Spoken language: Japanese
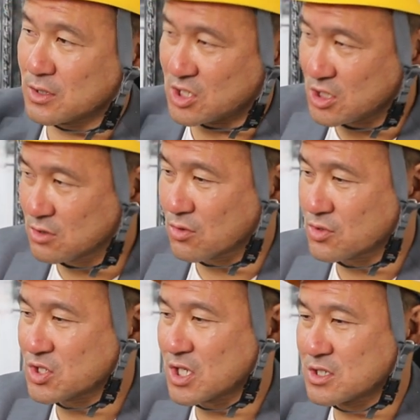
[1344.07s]
極申
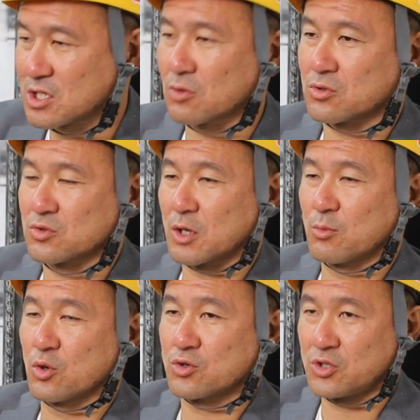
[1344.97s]
告してゼロっていうのは
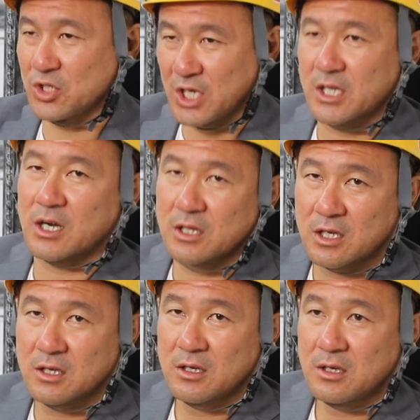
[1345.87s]
もうクリアだからね